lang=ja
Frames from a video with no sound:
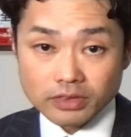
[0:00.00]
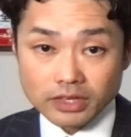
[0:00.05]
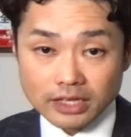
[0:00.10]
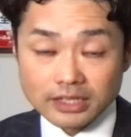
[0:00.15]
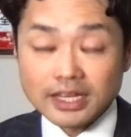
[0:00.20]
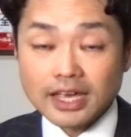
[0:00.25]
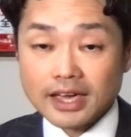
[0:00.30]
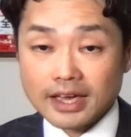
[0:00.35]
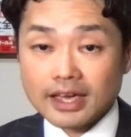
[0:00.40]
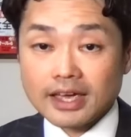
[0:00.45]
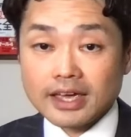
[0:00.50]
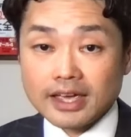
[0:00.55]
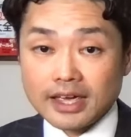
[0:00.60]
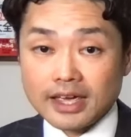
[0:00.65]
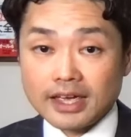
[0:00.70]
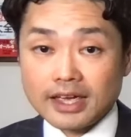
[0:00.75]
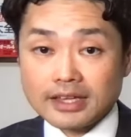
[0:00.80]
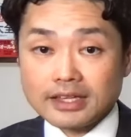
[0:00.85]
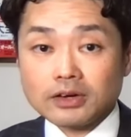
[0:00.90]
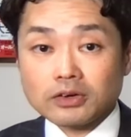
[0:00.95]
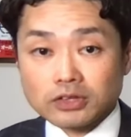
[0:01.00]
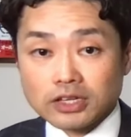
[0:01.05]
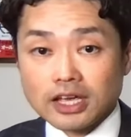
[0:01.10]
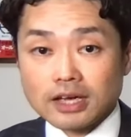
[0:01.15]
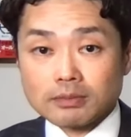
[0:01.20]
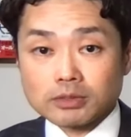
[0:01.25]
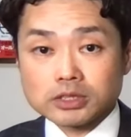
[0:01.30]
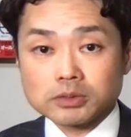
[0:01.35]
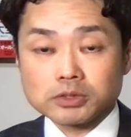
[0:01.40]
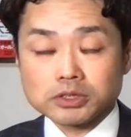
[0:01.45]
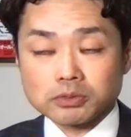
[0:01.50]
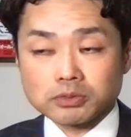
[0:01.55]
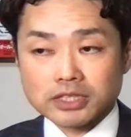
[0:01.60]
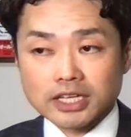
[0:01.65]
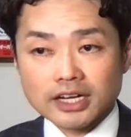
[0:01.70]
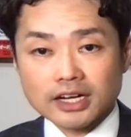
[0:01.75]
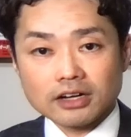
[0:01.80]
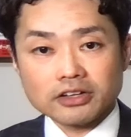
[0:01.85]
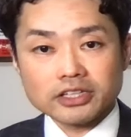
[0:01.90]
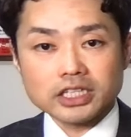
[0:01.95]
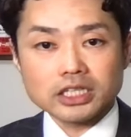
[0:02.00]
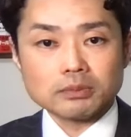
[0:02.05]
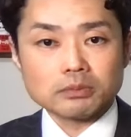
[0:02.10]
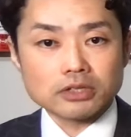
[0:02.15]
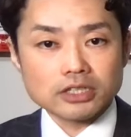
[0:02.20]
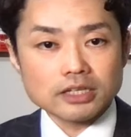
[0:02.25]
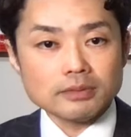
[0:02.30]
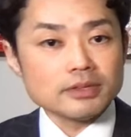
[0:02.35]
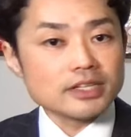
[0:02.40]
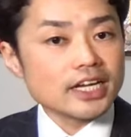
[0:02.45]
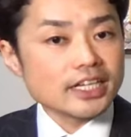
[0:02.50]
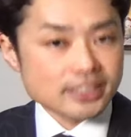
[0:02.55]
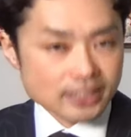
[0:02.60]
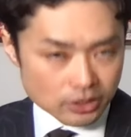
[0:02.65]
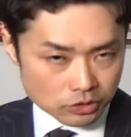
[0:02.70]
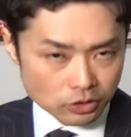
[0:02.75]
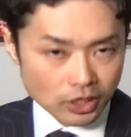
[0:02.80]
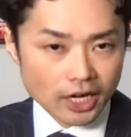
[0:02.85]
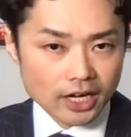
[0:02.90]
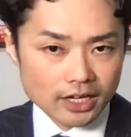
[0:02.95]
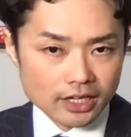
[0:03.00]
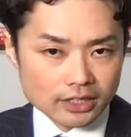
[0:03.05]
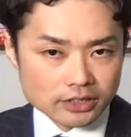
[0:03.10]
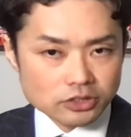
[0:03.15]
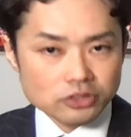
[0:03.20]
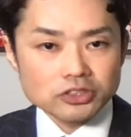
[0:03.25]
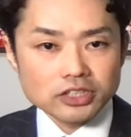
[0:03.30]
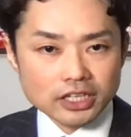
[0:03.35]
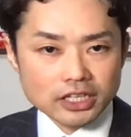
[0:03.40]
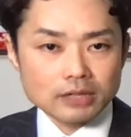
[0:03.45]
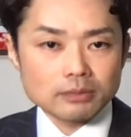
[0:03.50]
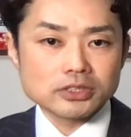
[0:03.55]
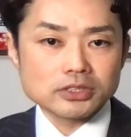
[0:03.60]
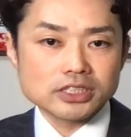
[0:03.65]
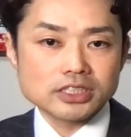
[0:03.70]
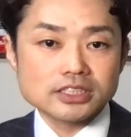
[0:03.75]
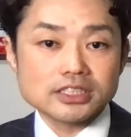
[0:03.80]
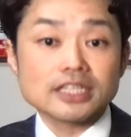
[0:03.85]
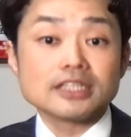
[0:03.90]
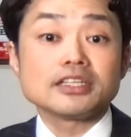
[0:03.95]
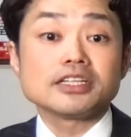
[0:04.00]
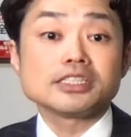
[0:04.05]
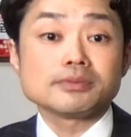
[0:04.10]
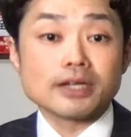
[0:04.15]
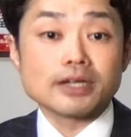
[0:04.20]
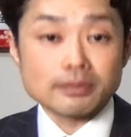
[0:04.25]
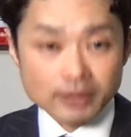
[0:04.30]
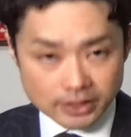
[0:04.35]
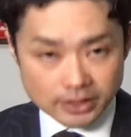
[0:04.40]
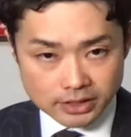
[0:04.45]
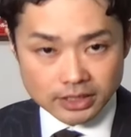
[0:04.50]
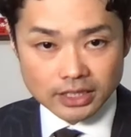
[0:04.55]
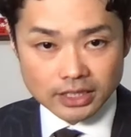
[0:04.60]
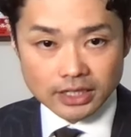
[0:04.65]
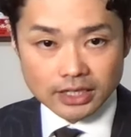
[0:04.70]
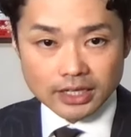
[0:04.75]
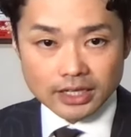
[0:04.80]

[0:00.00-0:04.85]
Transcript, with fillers: で、えー、なので、もそもそも大学行っても意味ないじゃんとか、ういうような気持ちになってしまいます。